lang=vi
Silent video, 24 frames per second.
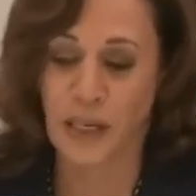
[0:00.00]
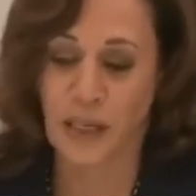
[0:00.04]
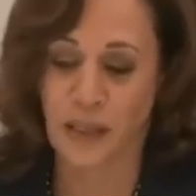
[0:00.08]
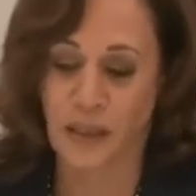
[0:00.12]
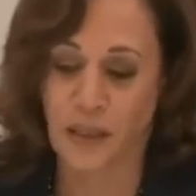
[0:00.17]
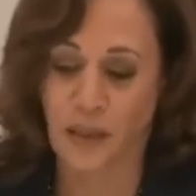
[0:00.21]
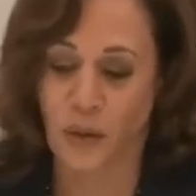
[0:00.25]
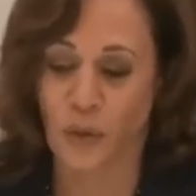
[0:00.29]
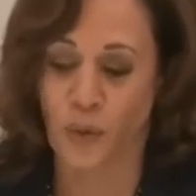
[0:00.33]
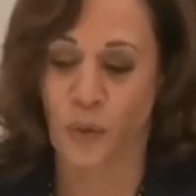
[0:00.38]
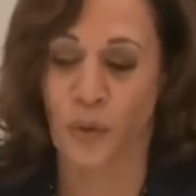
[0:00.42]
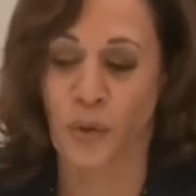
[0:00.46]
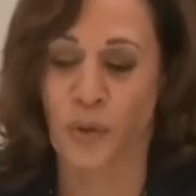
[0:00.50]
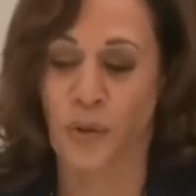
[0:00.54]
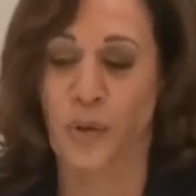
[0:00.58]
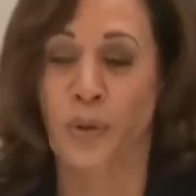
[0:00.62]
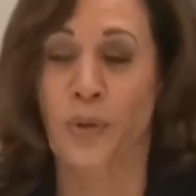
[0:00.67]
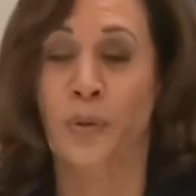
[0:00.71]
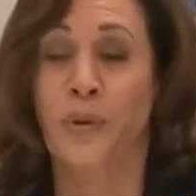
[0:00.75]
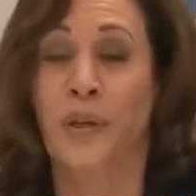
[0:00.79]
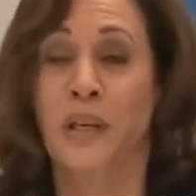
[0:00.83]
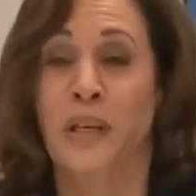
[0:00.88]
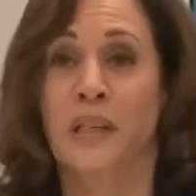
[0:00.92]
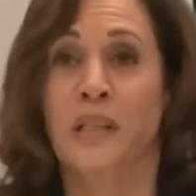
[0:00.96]
Bà có nói
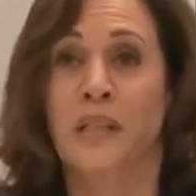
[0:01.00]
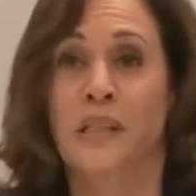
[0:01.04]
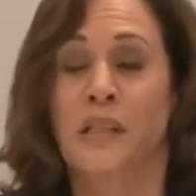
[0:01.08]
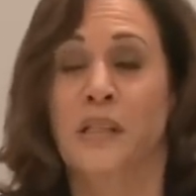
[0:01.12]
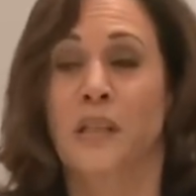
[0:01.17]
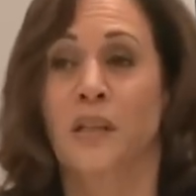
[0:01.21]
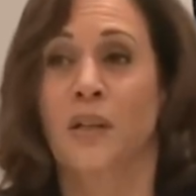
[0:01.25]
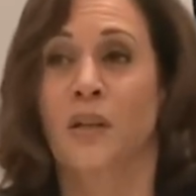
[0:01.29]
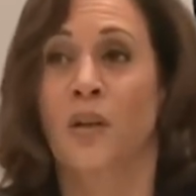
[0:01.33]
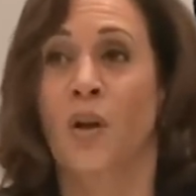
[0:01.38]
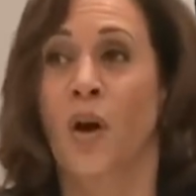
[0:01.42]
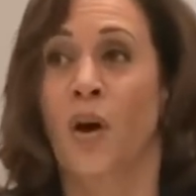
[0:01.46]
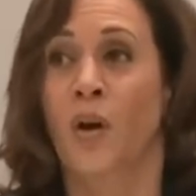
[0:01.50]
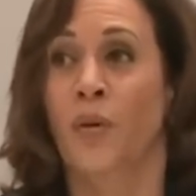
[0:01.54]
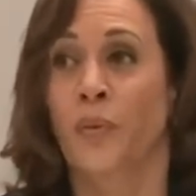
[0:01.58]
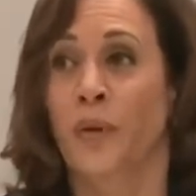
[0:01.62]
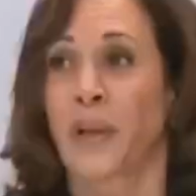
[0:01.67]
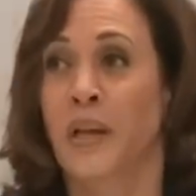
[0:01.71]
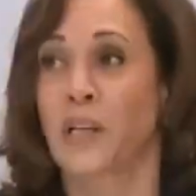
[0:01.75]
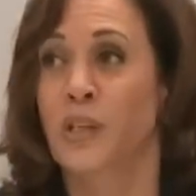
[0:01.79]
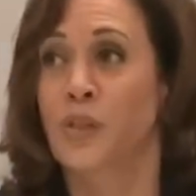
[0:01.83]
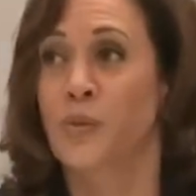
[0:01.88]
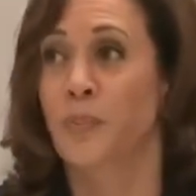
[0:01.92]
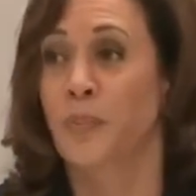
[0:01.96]
rõ rằng là
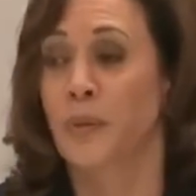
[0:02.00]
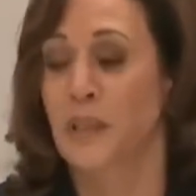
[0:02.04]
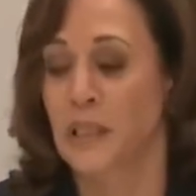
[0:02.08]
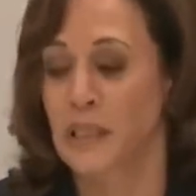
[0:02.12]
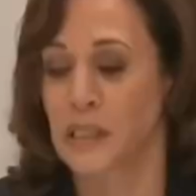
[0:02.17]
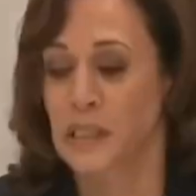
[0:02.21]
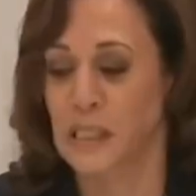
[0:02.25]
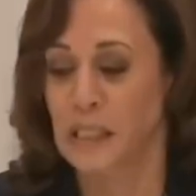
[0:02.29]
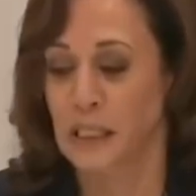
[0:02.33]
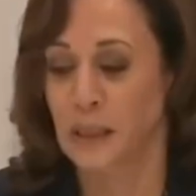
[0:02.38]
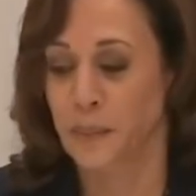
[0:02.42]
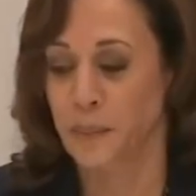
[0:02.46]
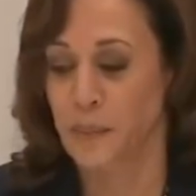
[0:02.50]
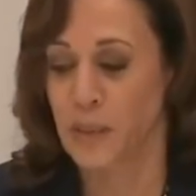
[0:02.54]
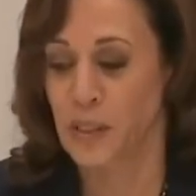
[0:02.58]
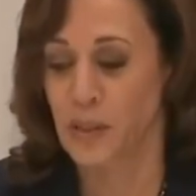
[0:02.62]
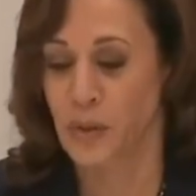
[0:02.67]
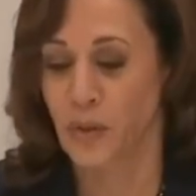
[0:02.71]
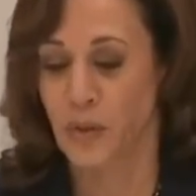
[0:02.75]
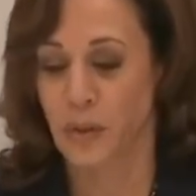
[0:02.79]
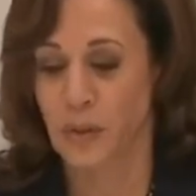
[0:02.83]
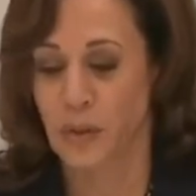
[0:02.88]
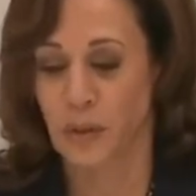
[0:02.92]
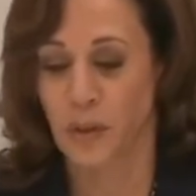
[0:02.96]
chúng
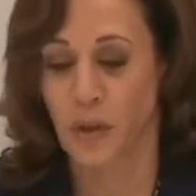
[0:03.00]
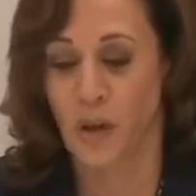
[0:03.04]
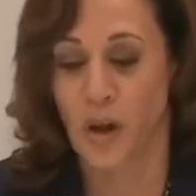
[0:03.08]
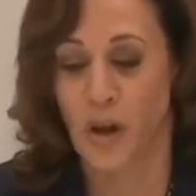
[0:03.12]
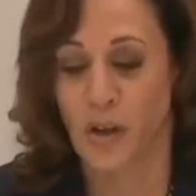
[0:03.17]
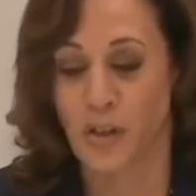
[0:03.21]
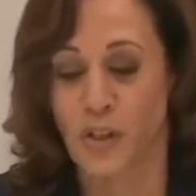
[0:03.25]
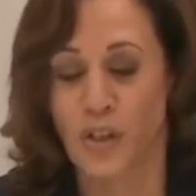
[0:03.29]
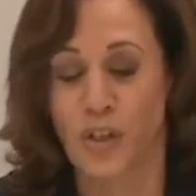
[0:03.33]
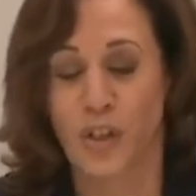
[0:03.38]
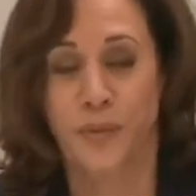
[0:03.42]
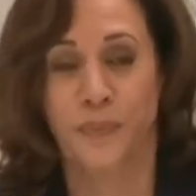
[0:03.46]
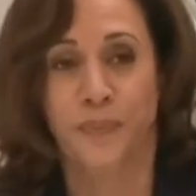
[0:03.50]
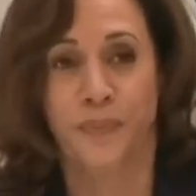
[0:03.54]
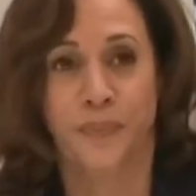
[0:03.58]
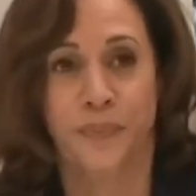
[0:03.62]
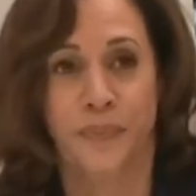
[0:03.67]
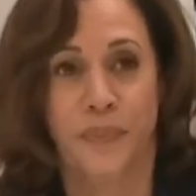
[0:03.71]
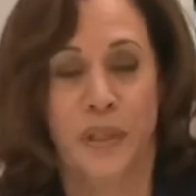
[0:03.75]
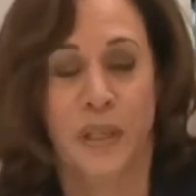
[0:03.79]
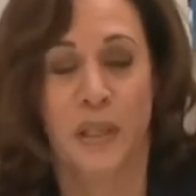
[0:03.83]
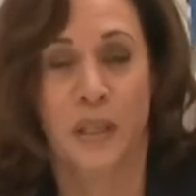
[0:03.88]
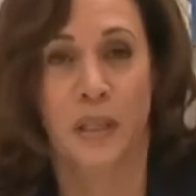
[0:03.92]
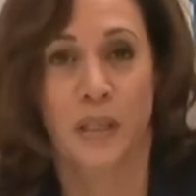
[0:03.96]
tôi không thể dung thứ
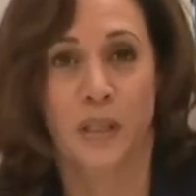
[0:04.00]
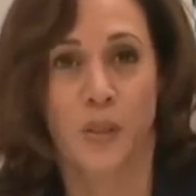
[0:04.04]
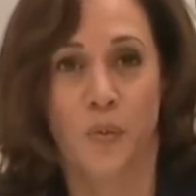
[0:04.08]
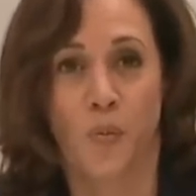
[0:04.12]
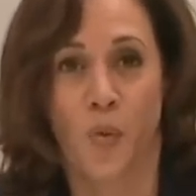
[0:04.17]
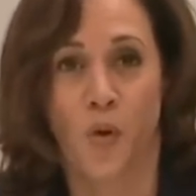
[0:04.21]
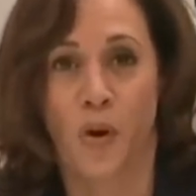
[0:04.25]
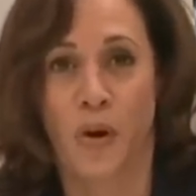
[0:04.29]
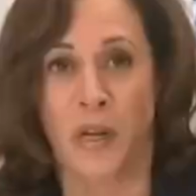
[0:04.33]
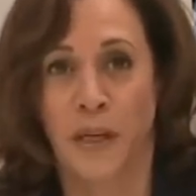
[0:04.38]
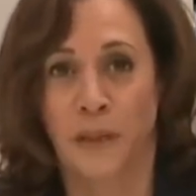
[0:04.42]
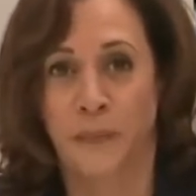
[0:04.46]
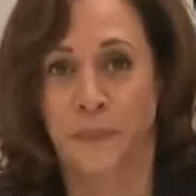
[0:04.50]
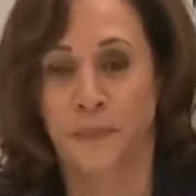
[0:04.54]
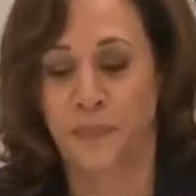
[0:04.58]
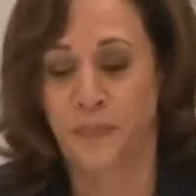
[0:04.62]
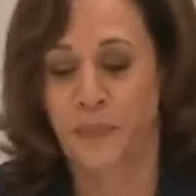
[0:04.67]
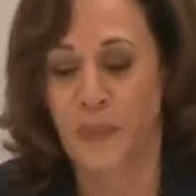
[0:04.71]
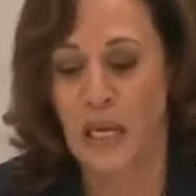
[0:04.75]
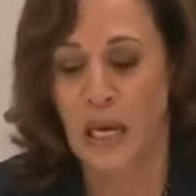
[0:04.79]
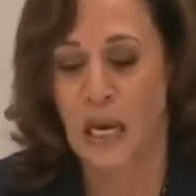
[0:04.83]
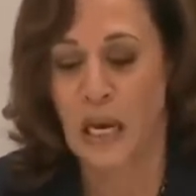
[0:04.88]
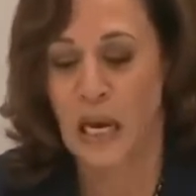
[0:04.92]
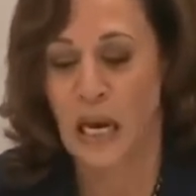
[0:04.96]
cái chuyện này
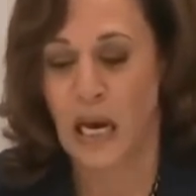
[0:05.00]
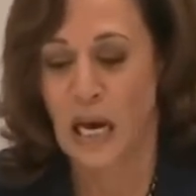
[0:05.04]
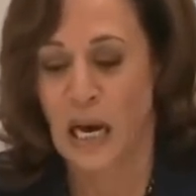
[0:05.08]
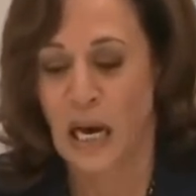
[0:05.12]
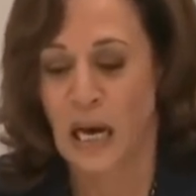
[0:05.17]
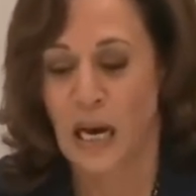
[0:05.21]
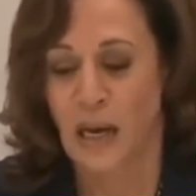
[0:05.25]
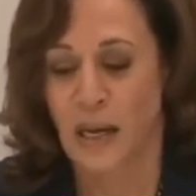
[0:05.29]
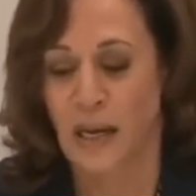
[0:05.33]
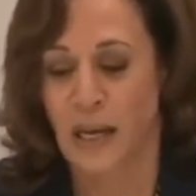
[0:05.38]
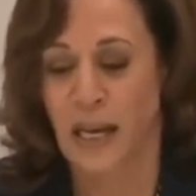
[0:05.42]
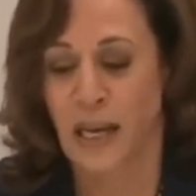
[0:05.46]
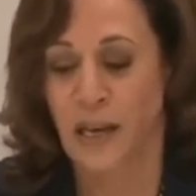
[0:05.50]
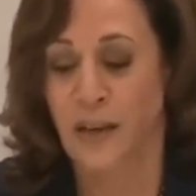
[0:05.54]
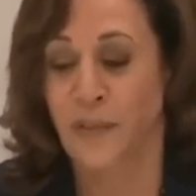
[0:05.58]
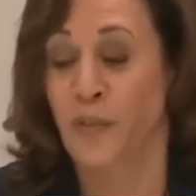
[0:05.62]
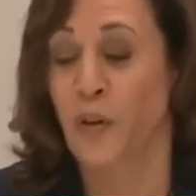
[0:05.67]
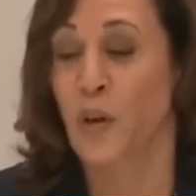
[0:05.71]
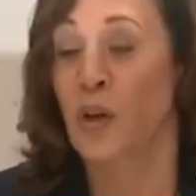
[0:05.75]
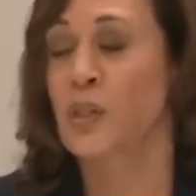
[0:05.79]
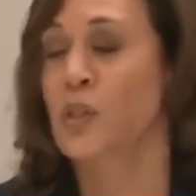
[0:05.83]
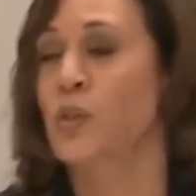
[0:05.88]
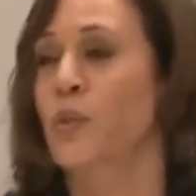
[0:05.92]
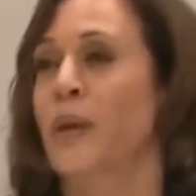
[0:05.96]

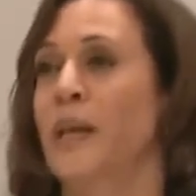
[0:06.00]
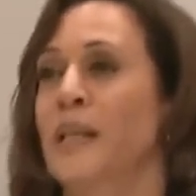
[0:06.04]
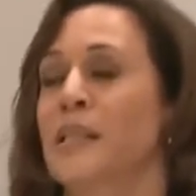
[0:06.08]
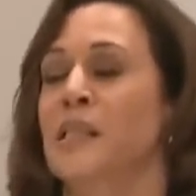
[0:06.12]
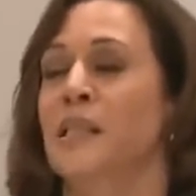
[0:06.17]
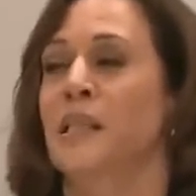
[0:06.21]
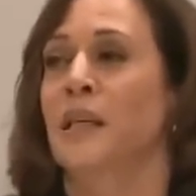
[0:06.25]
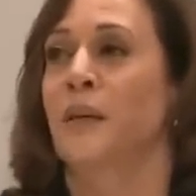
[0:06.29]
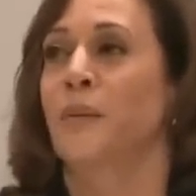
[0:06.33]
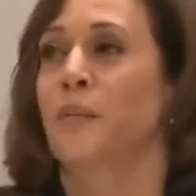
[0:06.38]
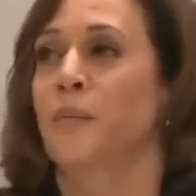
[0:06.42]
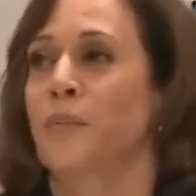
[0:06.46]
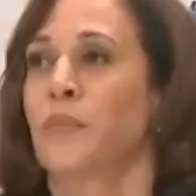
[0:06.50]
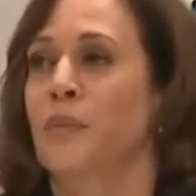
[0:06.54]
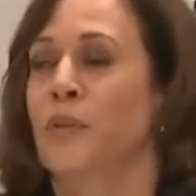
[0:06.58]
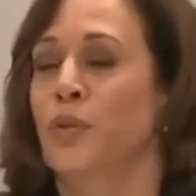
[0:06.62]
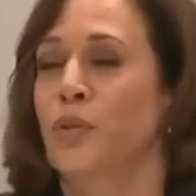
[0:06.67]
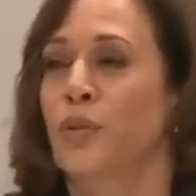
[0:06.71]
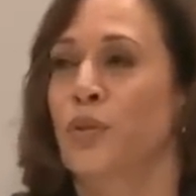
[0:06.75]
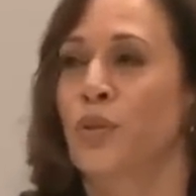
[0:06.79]
chúng tôi không chấp